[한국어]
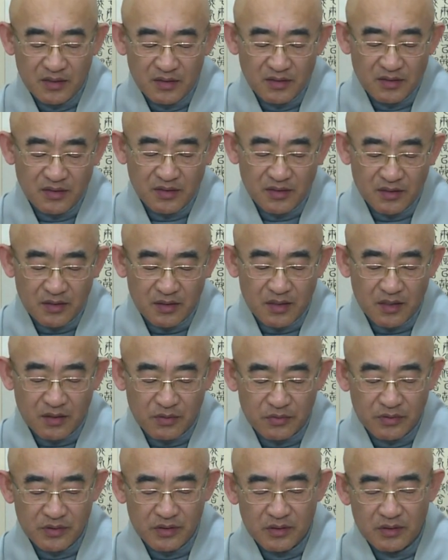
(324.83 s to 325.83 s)
쓰이더라고요.
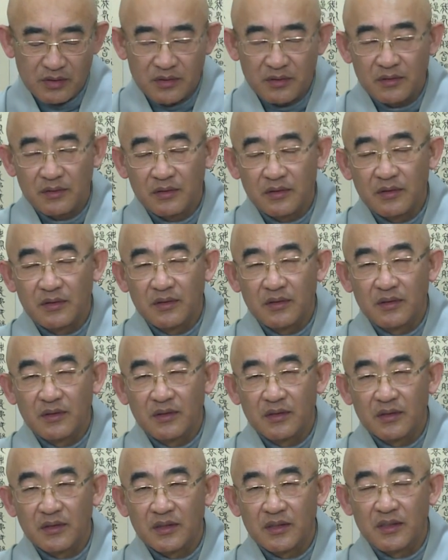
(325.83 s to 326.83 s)

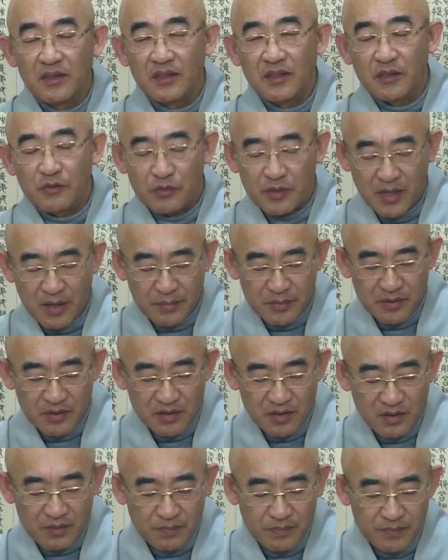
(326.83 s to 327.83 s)
그런데 우리
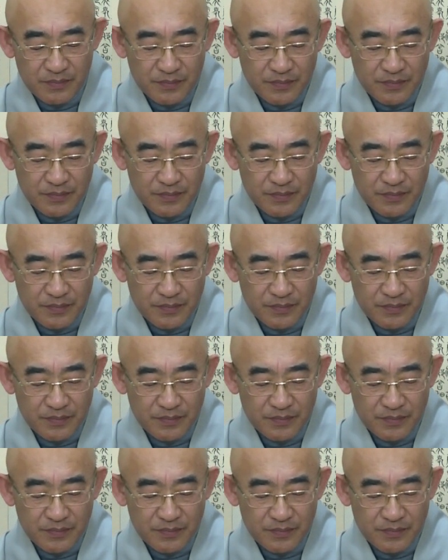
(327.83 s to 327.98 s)
아버님